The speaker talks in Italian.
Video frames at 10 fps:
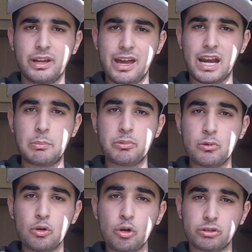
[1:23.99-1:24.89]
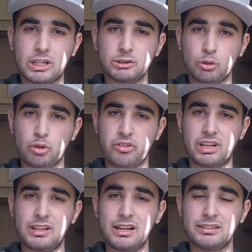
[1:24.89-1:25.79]
era il più lungo tratto
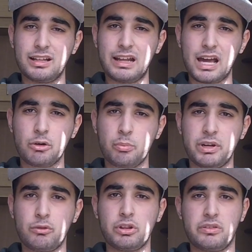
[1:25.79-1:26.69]
autostradale italiano privo di